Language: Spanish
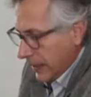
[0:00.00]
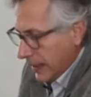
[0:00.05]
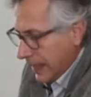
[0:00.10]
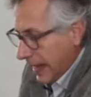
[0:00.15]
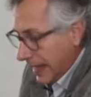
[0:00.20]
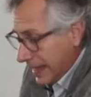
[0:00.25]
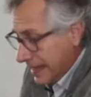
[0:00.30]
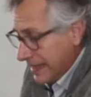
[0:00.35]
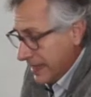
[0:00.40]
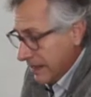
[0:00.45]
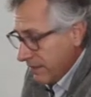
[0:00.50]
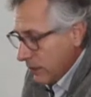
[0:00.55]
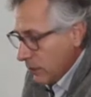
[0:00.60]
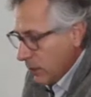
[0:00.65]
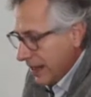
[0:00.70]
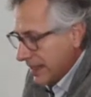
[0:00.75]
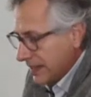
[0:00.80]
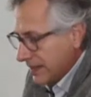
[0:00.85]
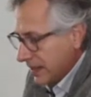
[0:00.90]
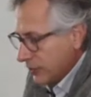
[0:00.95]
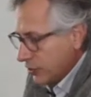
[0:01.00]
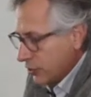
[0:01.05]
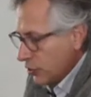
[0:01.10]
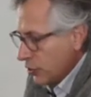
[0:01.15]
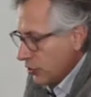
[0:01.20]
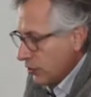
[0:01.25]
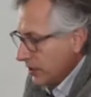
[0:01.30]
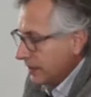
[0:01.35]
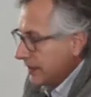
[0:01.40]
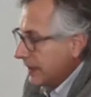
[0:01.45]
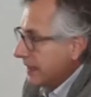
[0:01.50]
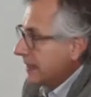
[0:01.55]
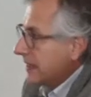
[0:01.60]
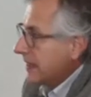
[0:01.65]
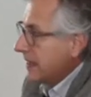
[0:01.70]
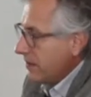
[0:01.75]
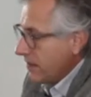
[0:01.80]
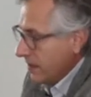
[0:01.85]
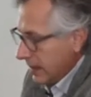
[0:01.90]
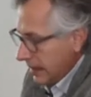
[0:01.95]
La individualización
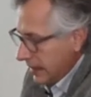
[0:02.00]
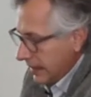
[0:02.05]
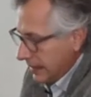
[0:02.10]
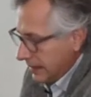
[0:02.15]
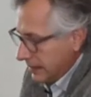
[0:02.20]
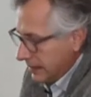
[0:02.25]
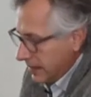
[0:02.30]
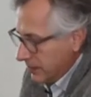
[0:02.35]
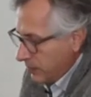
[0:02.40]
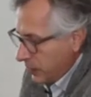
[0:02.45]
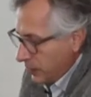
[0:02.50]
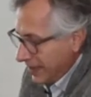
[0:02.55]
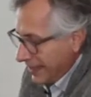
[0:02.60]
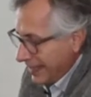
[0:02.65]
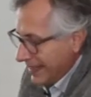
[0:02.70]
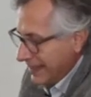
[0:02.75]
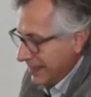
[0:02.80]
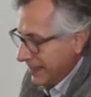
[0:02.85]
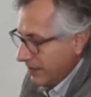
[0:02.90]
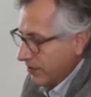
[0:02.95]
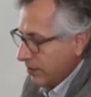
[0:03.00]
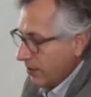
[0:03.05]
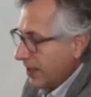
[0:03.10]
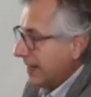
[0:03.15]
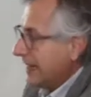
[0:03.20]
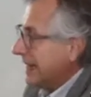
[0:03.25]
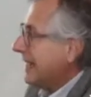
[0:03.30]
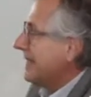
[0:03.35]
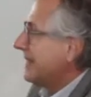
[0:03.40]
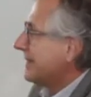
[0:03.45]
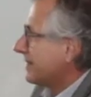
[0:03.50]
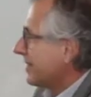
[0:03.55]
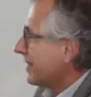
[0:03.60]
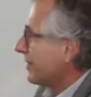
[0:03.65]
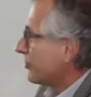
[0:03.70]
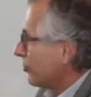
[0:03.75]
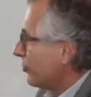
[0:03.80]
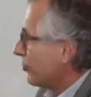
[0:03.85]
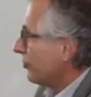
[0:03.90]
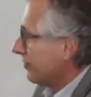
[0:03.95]
describe el tipo
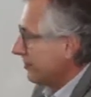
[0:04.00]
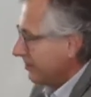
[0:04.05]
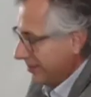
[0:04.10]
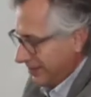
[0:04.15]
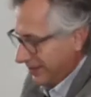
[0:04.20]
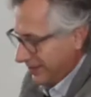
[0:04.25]
individualización